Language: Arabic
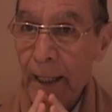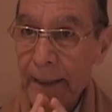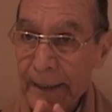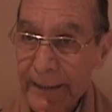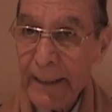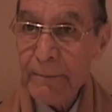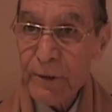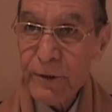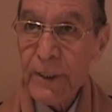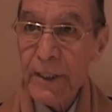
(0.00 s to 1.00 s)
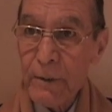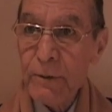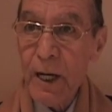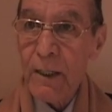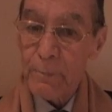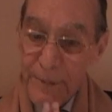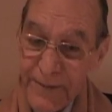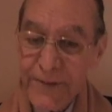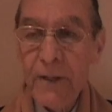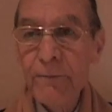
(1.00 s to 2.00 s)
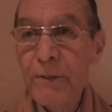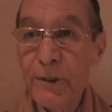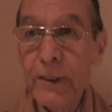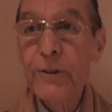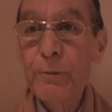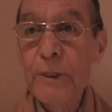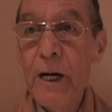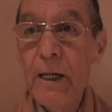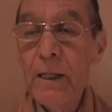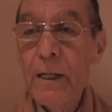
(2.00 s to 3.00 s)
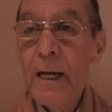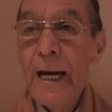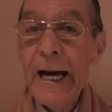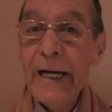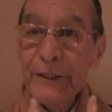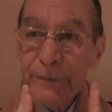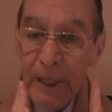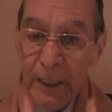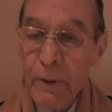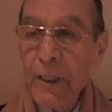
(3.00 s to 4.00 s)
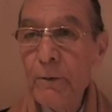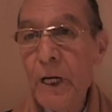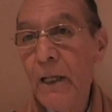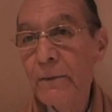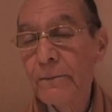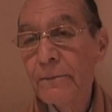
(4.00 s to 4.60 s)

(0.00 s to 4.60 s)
ان نحتار ماشي يا يويا بزاف ماشي غير شويه أن نسمح يا